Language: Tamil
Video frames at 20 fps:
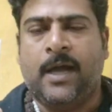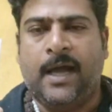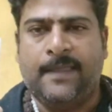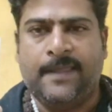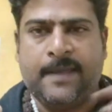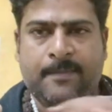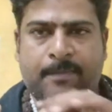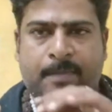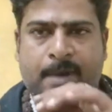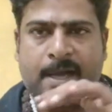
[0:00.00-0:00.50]

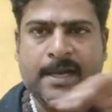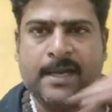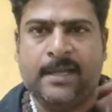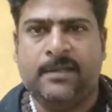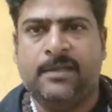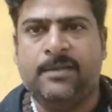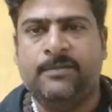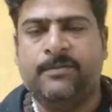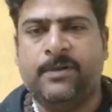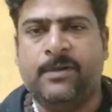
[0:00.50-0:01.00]
அதை
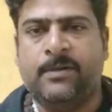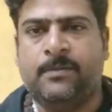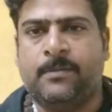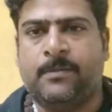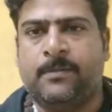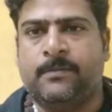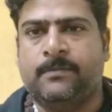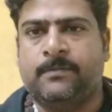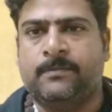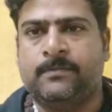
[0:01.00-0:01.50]
மறைத்து விடும்
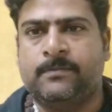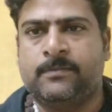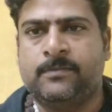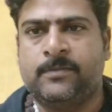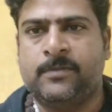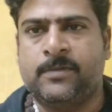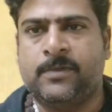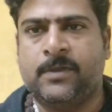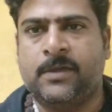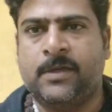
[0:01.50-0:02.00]

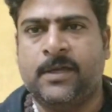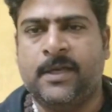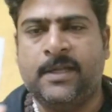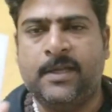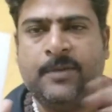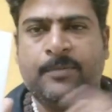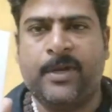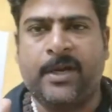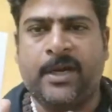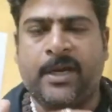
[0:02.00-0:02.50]

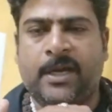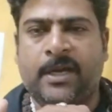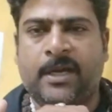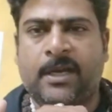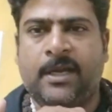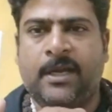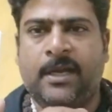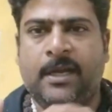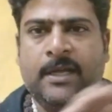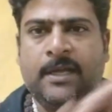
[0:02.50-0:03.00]
எதிர்மறை
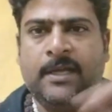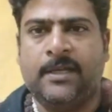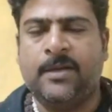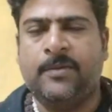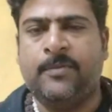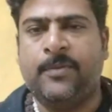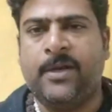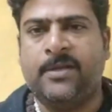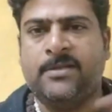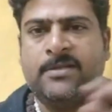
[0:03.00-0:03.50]
எண்ணங்களை
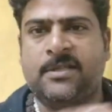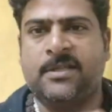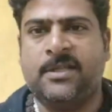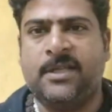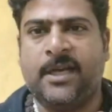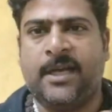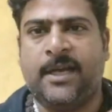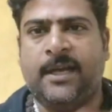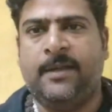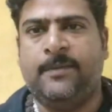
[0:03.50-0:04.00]
எதிர்மறை
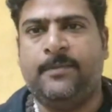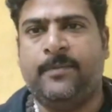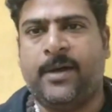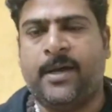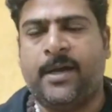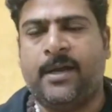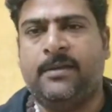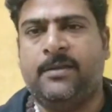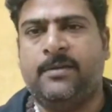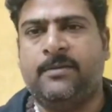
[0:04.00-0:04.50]
சிந்தனைகளை
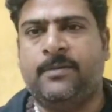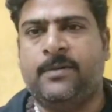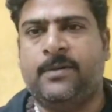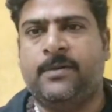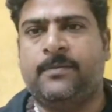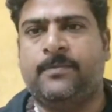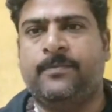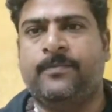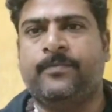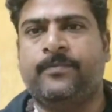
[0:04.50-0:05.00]
மறைத்து
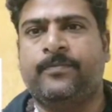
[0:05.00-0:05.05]
விடும்